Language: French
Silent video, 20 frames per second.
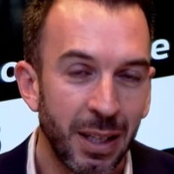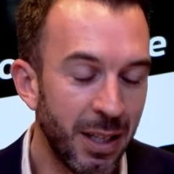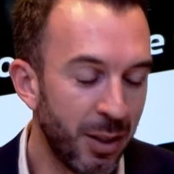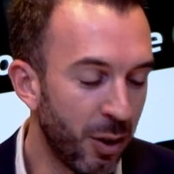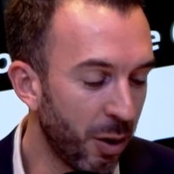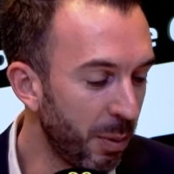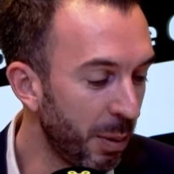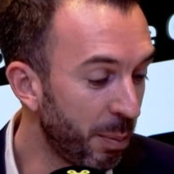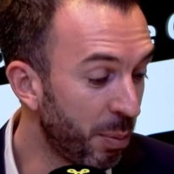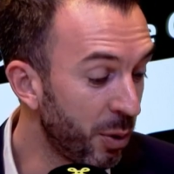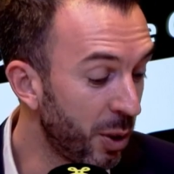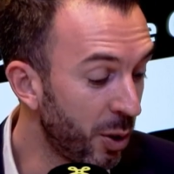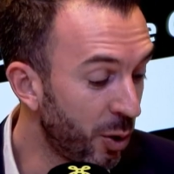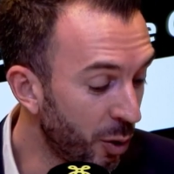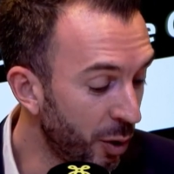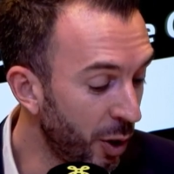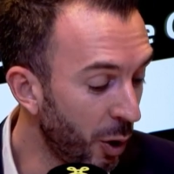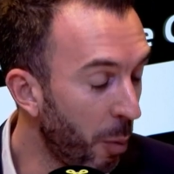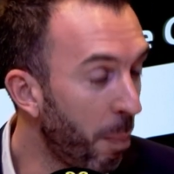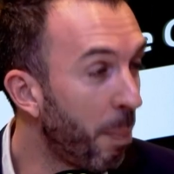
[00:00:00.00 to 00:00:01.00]
désormais
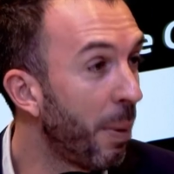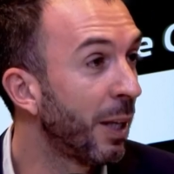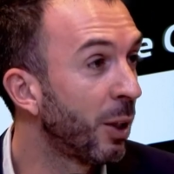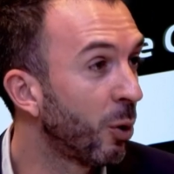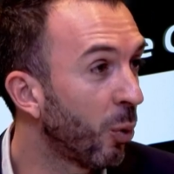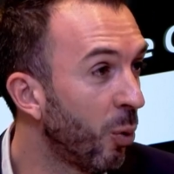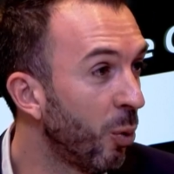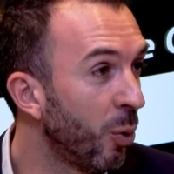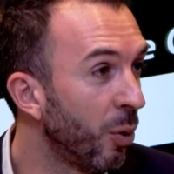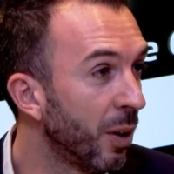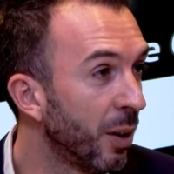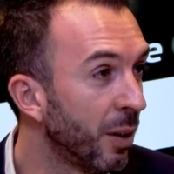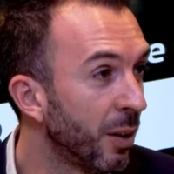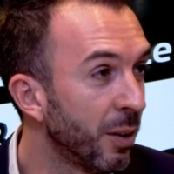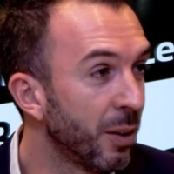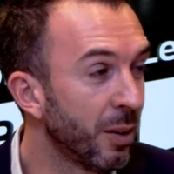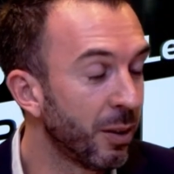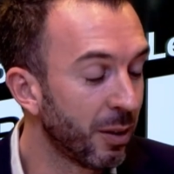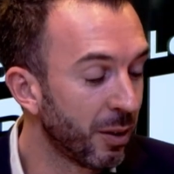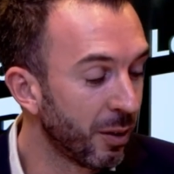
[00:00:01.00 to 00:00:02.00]
positionné en patron
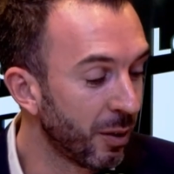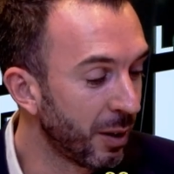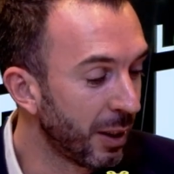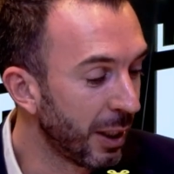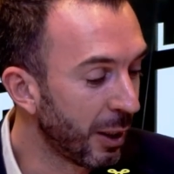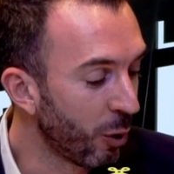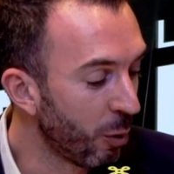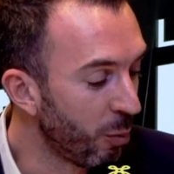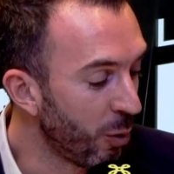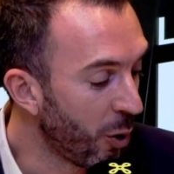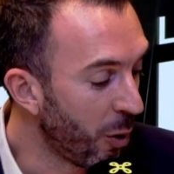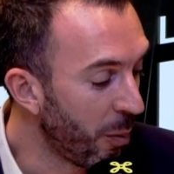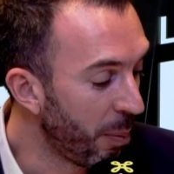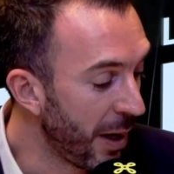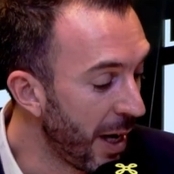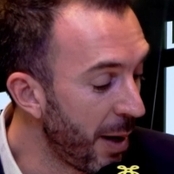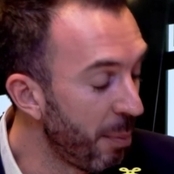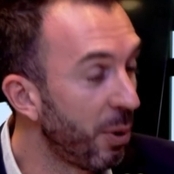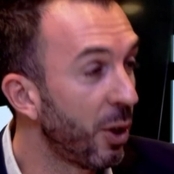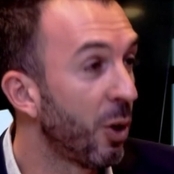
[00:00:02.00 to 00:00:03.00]
euh, des clubs européens.